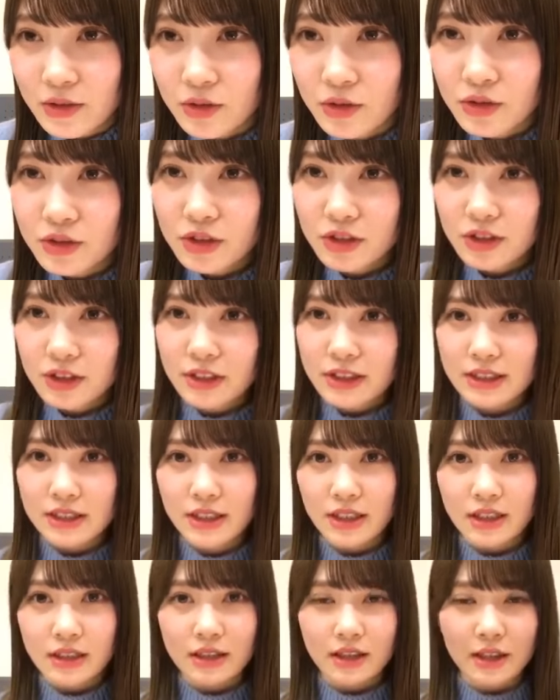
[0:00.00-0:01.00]
香水
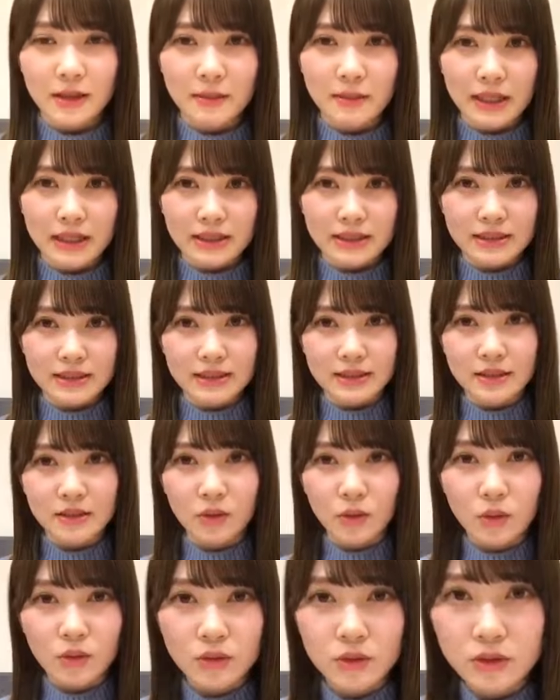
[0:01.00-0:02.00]
使ってます。
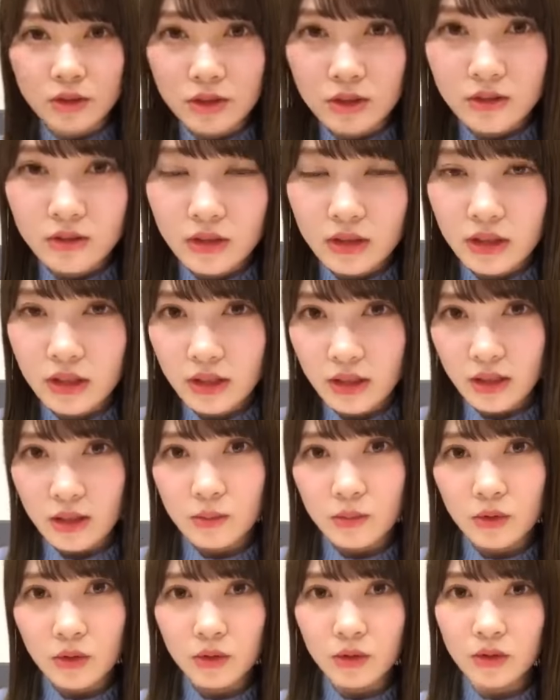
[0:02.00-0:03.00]
香水は
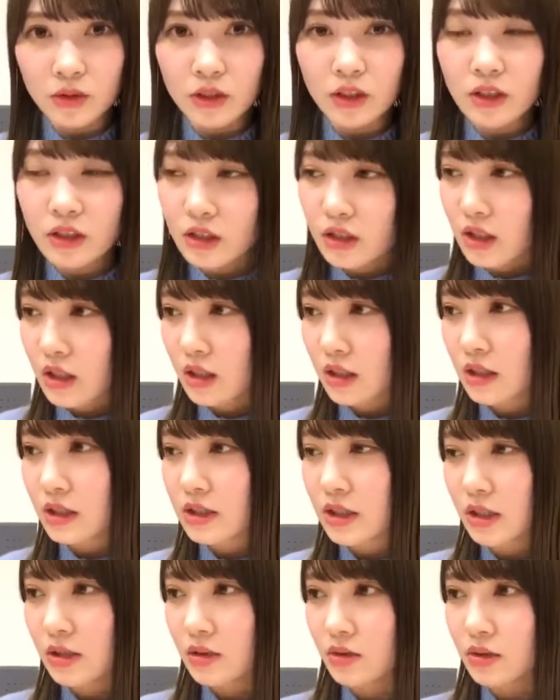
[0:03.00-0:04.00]
ねブログにね
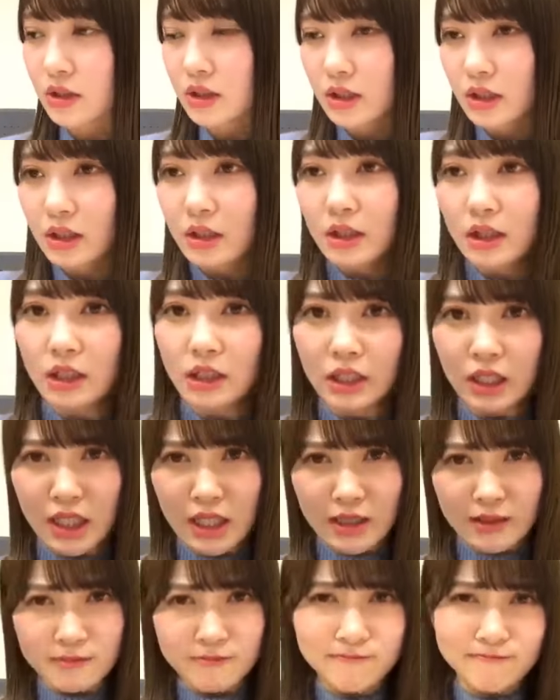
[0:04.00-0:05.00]
以前載せたから
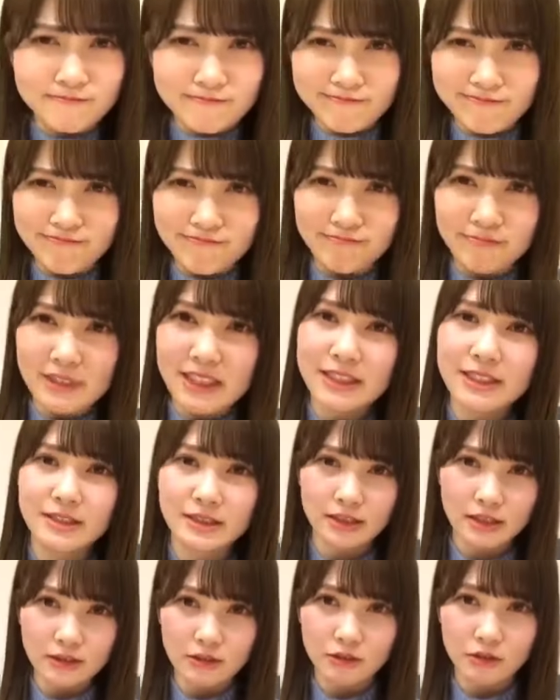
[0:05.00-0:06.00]
ね、うん、い
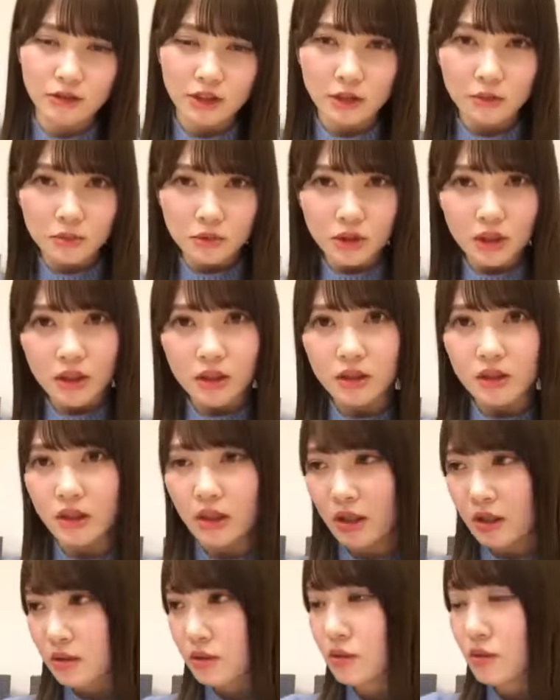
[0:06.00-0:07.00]
つだろう。でもなんか
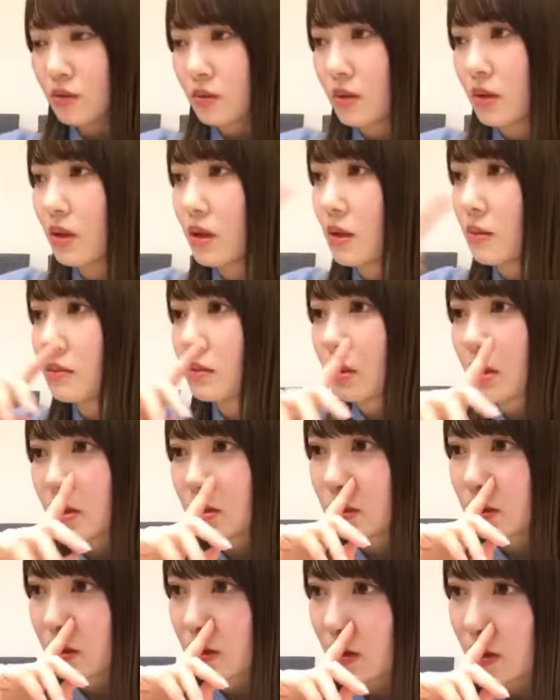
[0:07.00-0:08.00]
ねそんなね
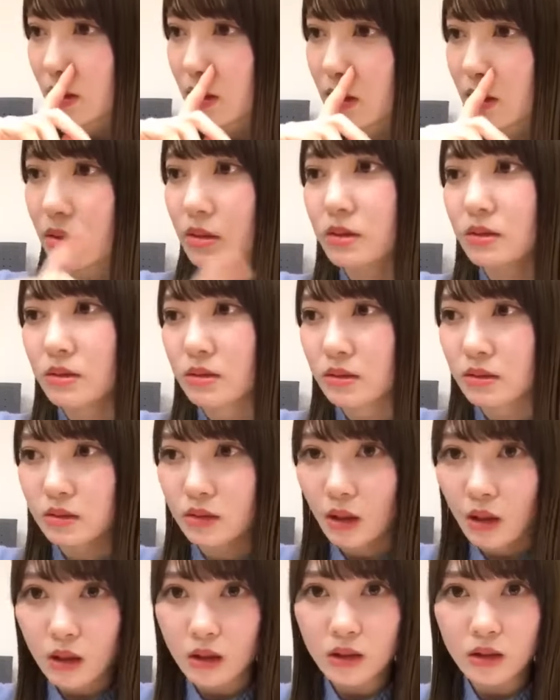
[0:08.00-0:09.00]
昔じゃない気がする。
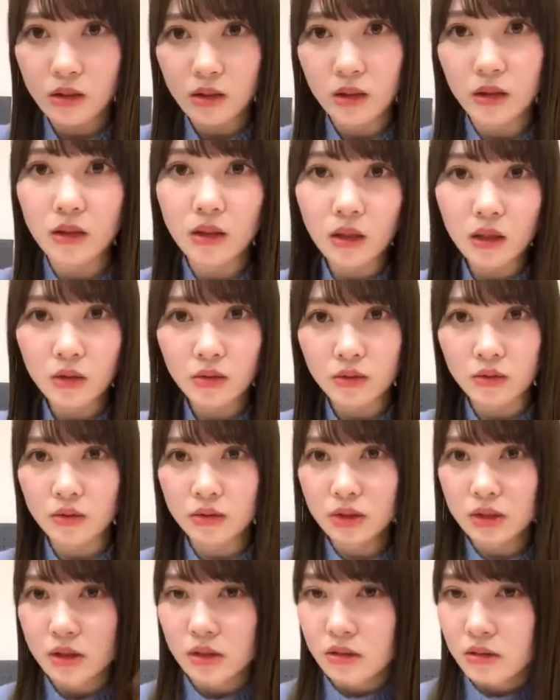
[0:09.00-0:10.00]
なんか、ね、結構
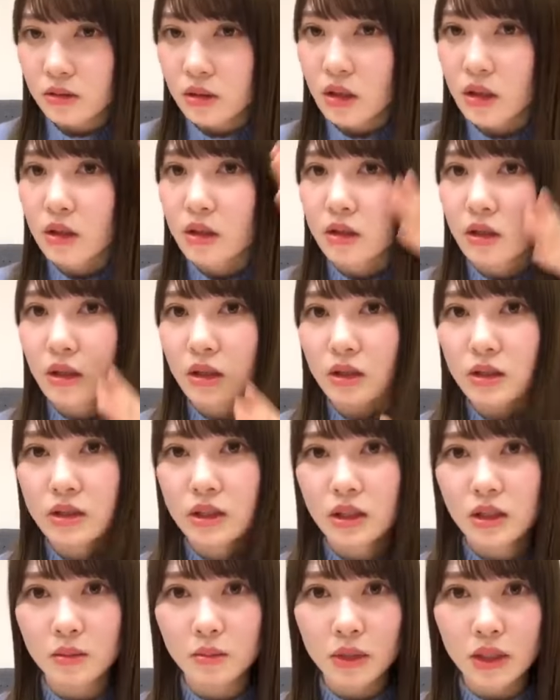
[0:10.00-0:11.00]
載せてるからね、
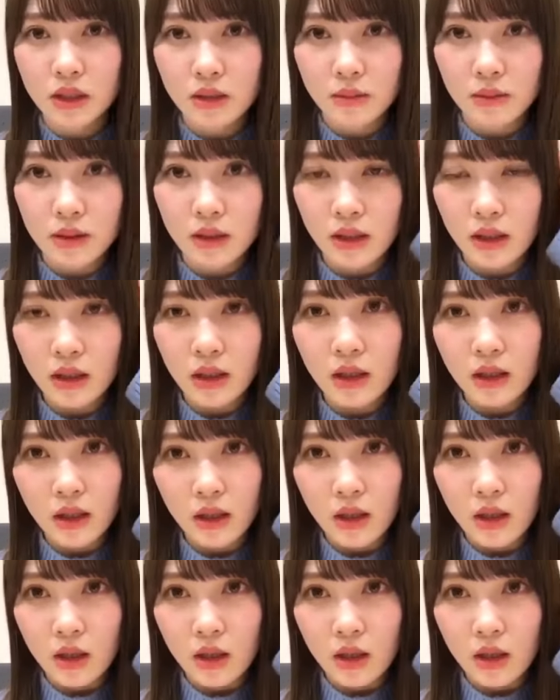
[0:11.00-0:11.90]
ぜひ見てみて。